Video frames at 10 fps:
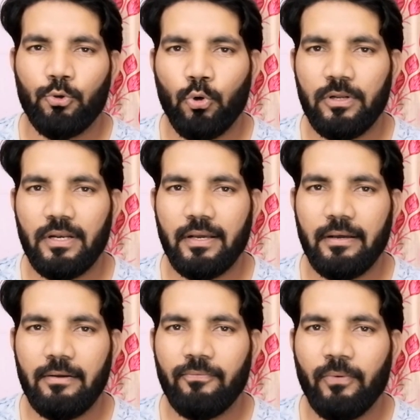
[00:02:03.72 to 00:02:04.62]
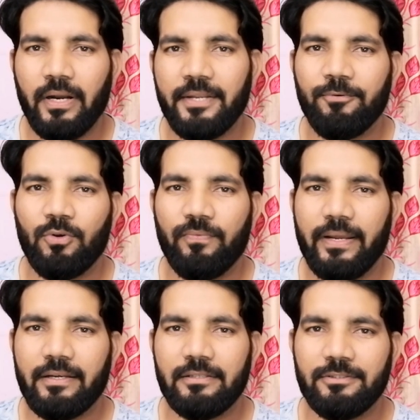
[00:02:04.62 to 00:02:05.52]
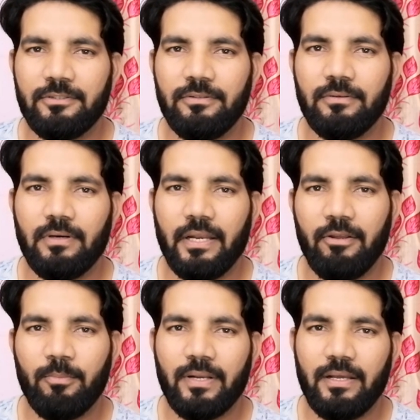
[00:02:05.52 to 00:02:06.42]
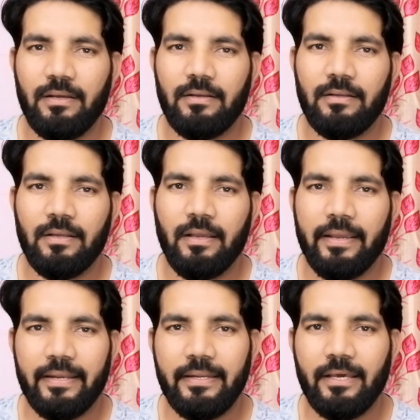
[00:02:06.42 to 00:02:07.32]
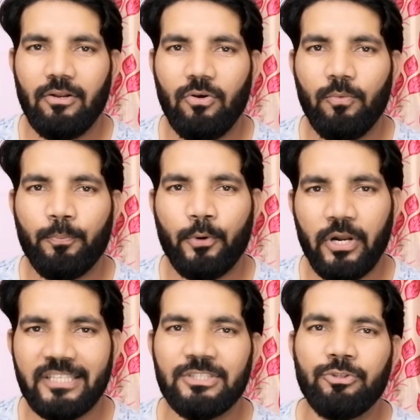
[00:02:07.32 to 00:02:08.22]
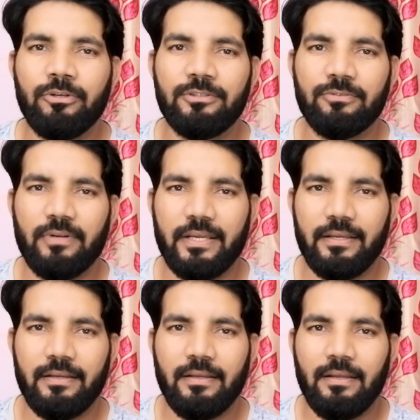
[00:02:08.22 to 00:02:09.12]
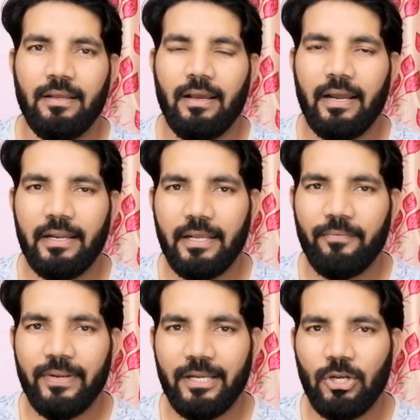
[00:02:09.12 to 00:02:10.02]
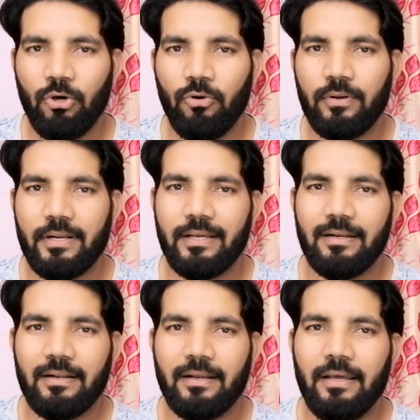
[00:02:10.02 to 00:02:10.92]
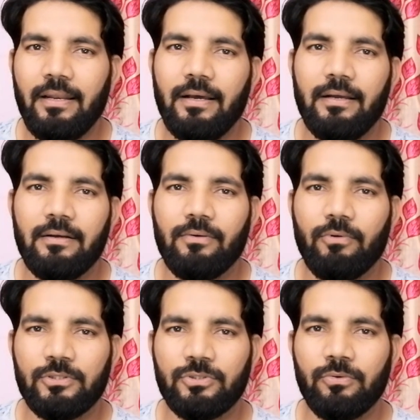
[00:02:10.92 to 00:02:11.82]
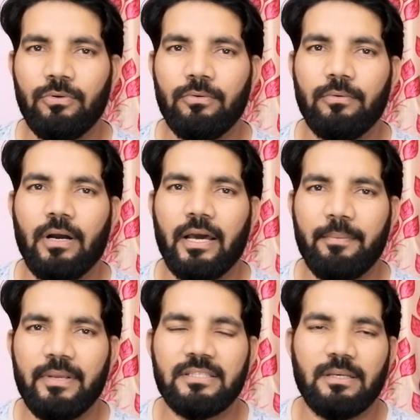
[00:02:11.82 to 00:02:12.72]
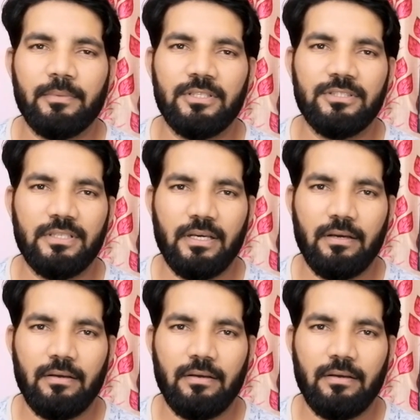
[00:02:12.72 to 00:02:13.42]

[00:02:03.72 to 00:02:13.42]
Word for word: టోటల్గా ఫార్టీ వన్ ఫ్యాక్టరీస్ అనేవి మన ఇండియాలో ప్రొడక్షన్ యూనిట్స్ ఉన్నాయి అంటే వీటిలో రకరకాల వస్తువులు ఆర్మీకి సంబంధించిన